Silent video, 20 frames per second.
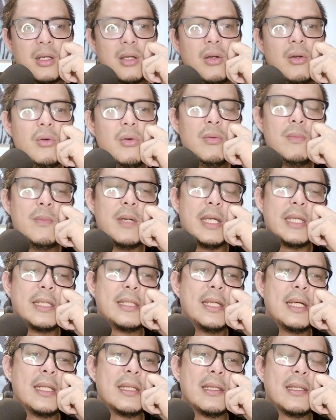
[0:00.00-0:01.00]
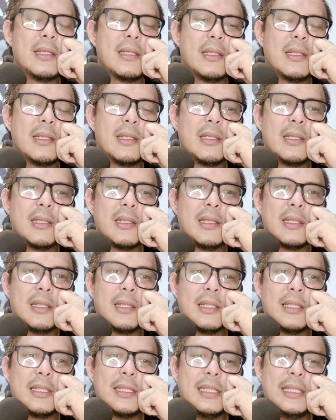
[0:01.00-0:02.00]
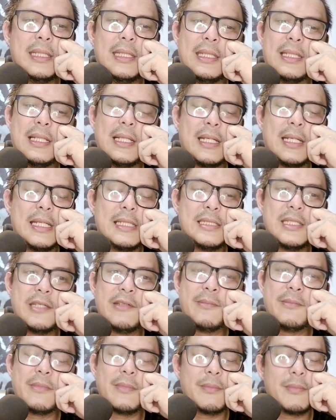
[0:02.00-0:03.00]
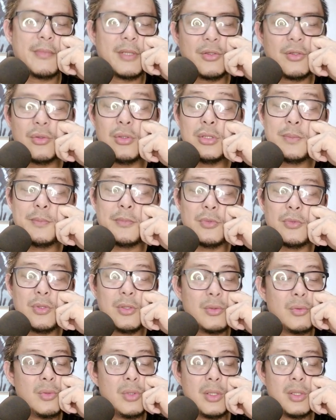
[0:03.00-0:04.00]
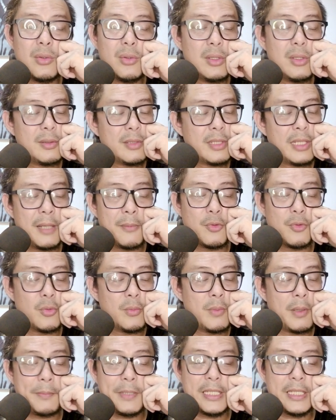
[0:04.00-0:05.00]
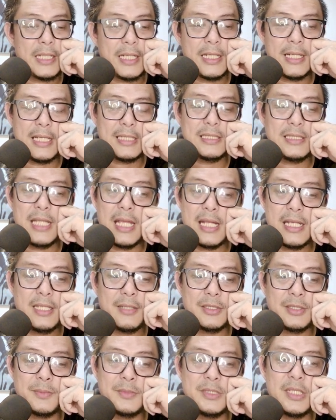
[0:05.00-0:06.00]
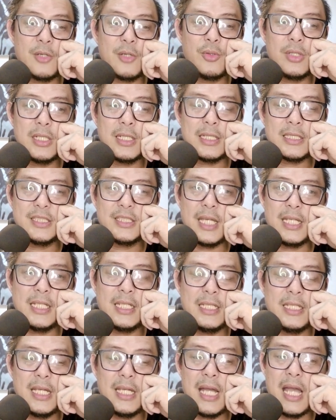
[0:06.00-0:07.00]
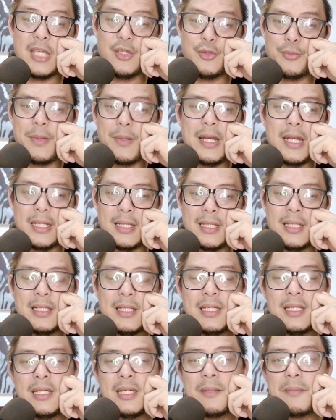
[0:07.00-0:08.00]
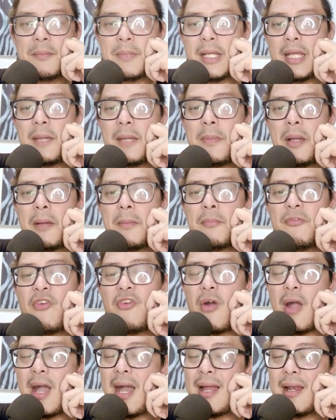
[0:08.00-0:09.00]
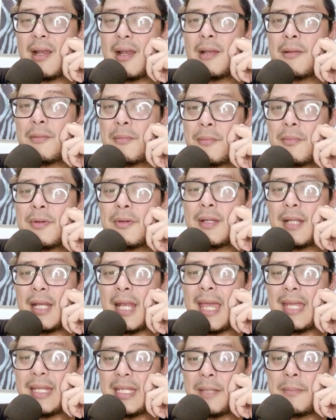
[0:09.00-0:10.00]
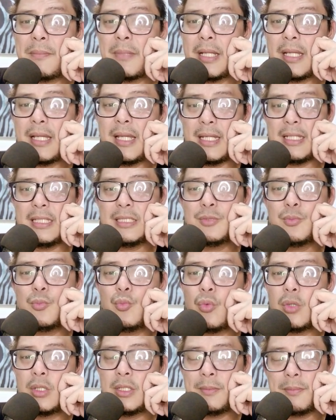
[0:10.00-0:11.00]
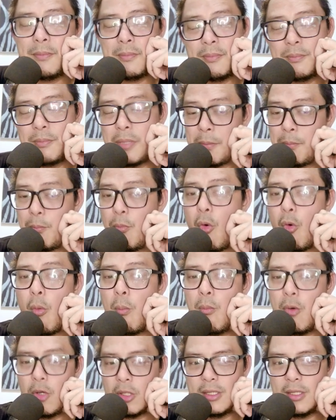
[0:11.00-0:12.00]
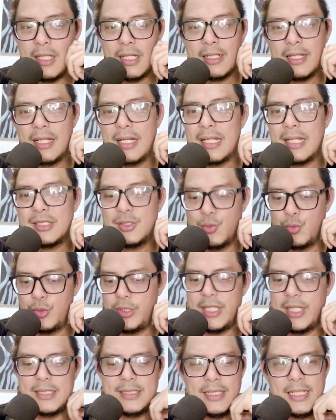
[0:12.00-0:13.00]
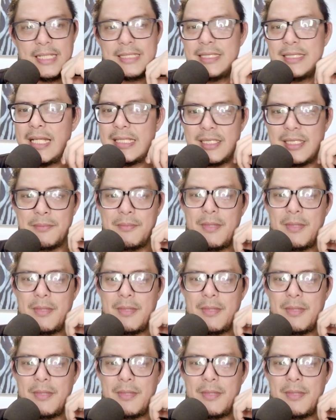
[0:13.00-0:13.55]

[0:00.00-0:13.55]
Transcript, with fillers: oh my god gila guys ya gue gue gue gue nggak berubah pikiran guys dari semenjak gue denger Shiny di Ayu Palet, mereka emang vokal lainnya mereka ini semua nih berbobot dan kelas dunia sih guys ini asik